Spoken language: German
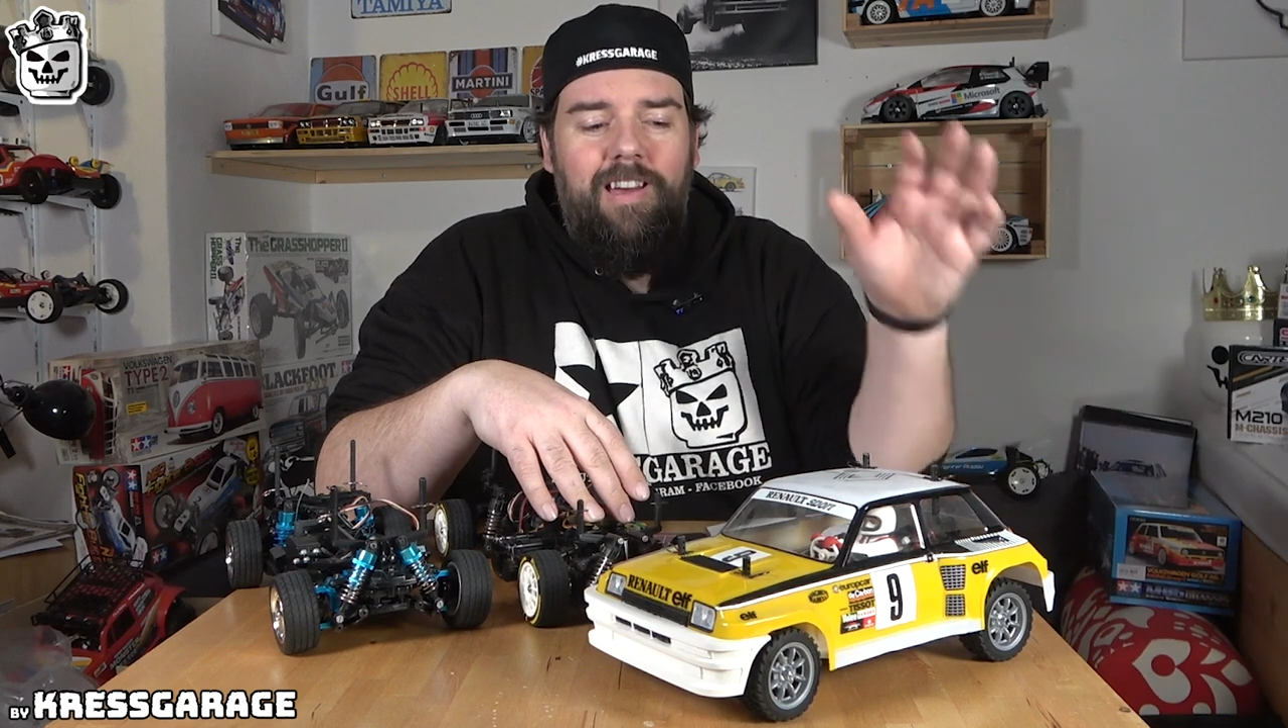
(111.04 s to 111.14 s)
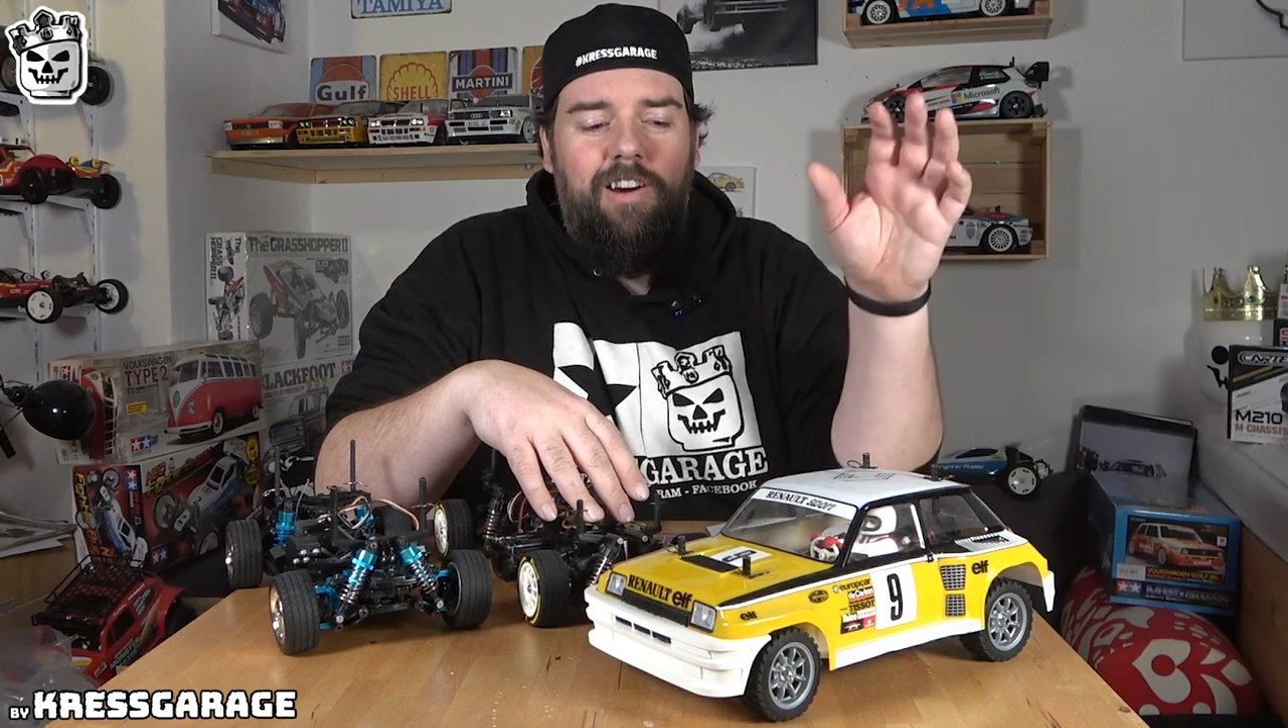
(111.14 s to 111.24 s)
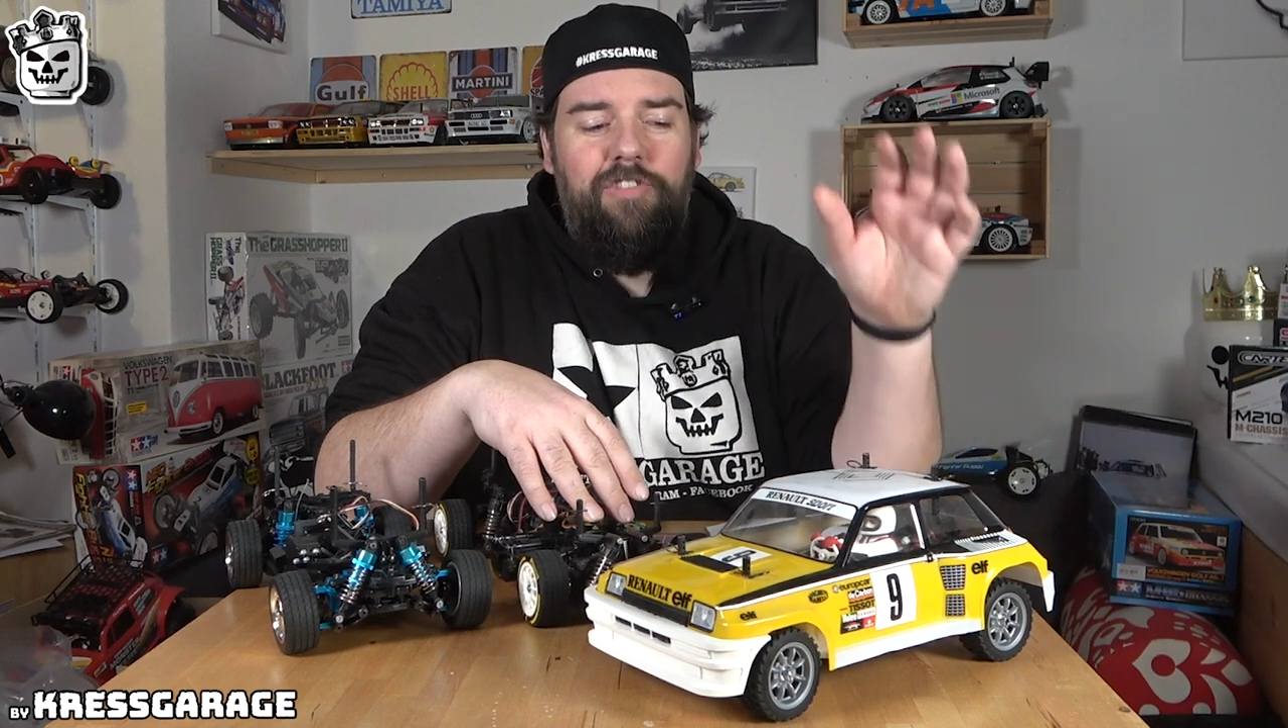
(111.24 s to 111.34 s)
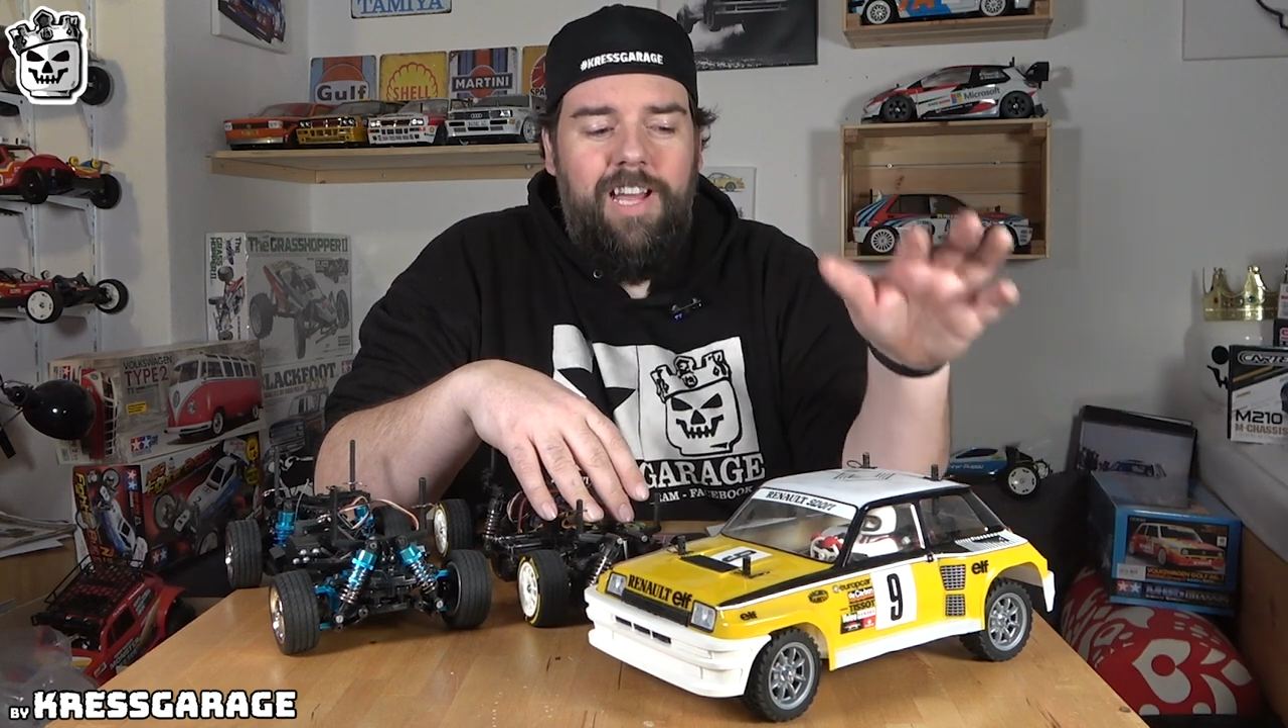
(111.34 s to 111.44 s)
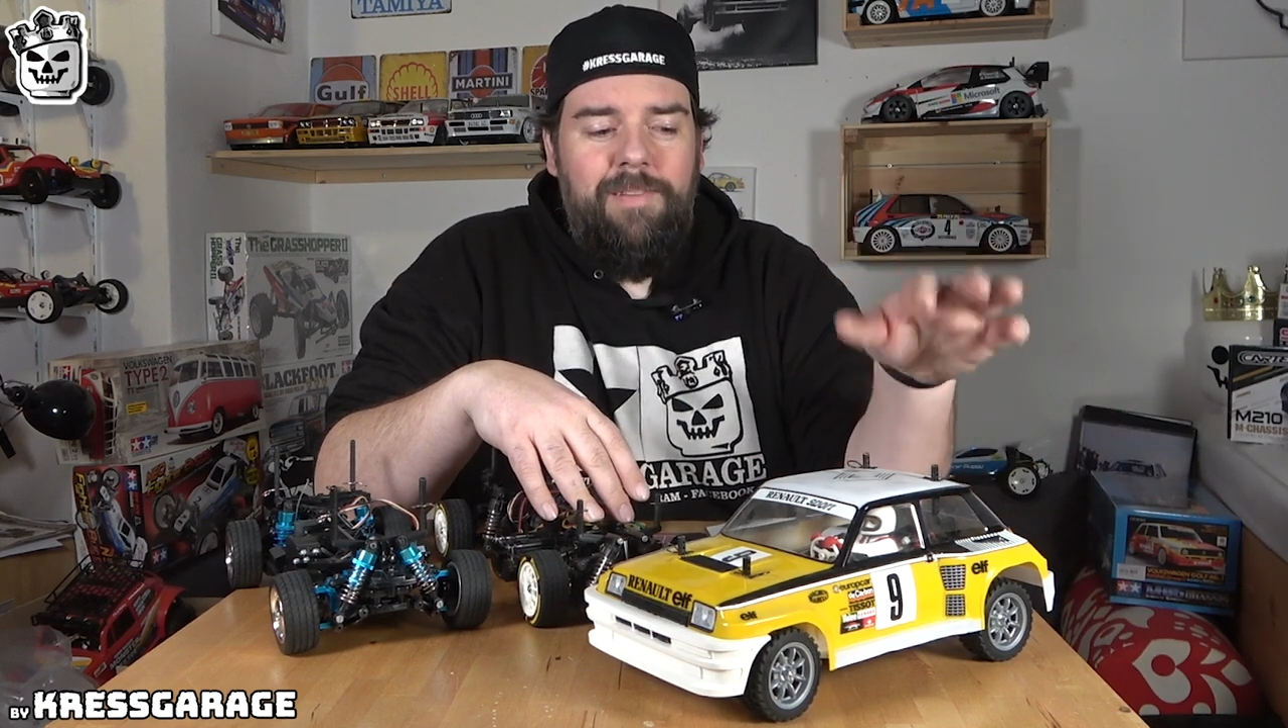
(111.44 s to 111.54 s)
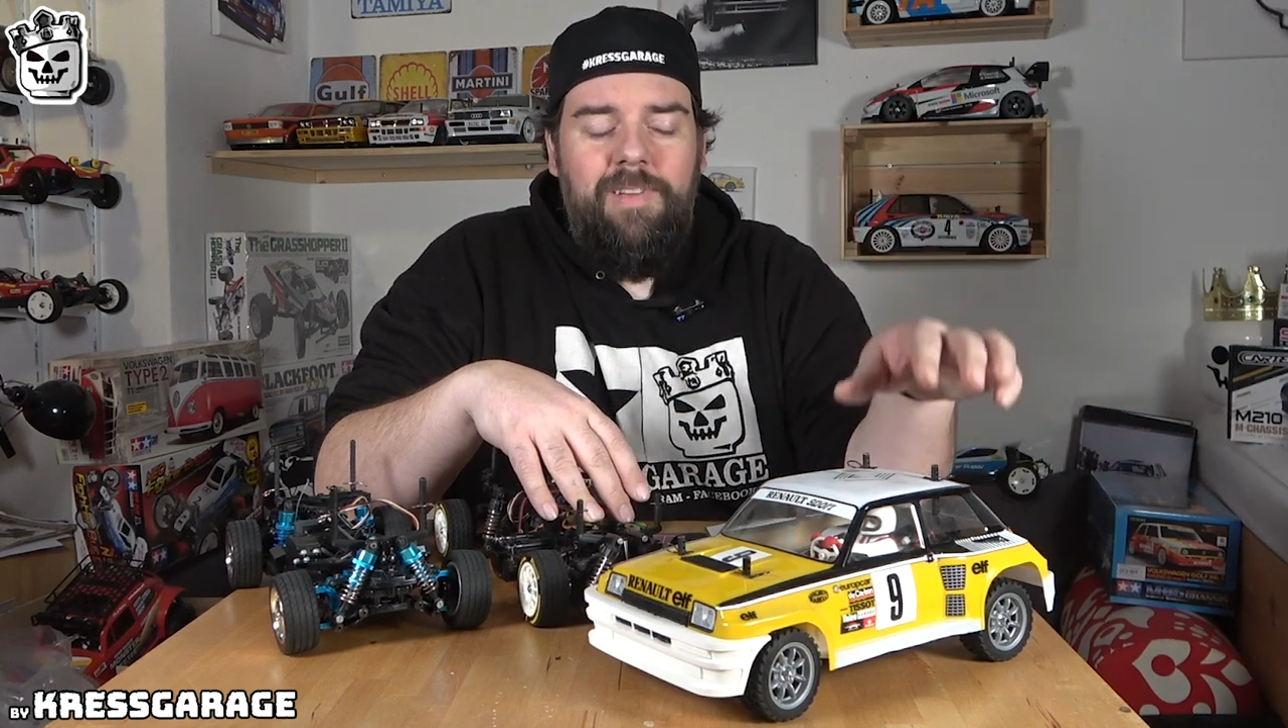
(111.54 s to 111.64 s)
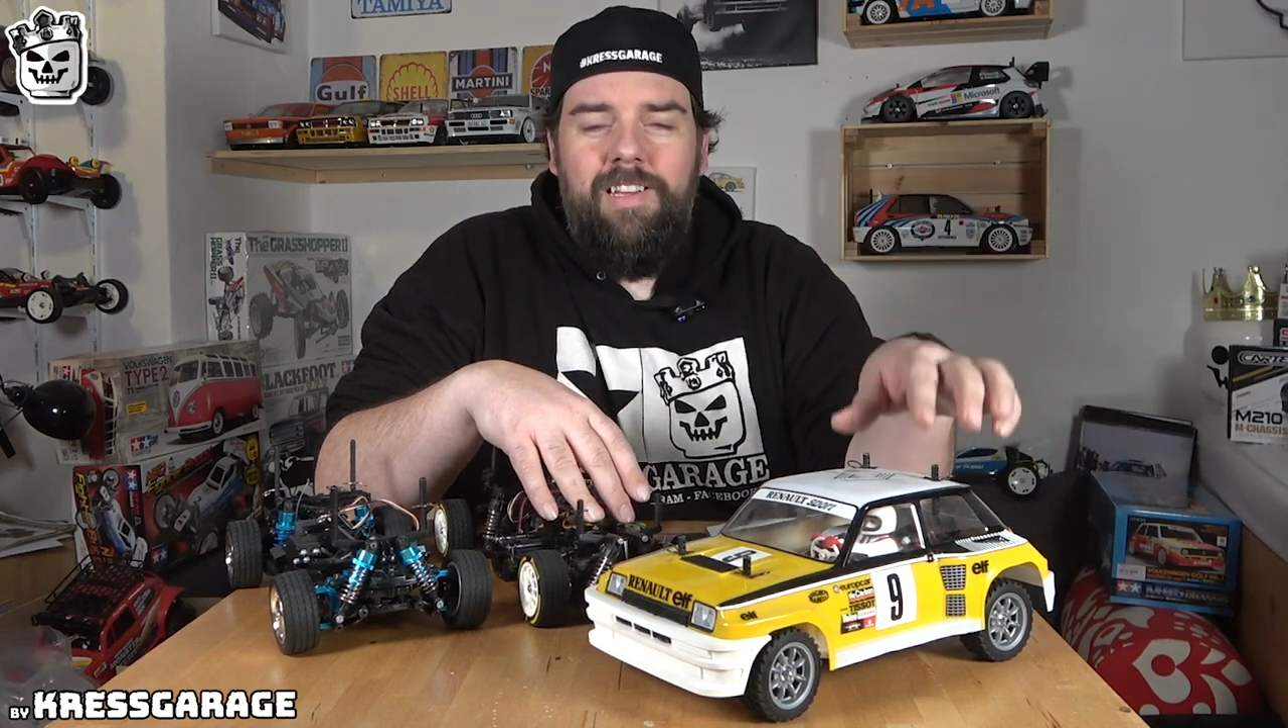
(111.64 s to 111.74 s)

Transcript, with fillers: auf einem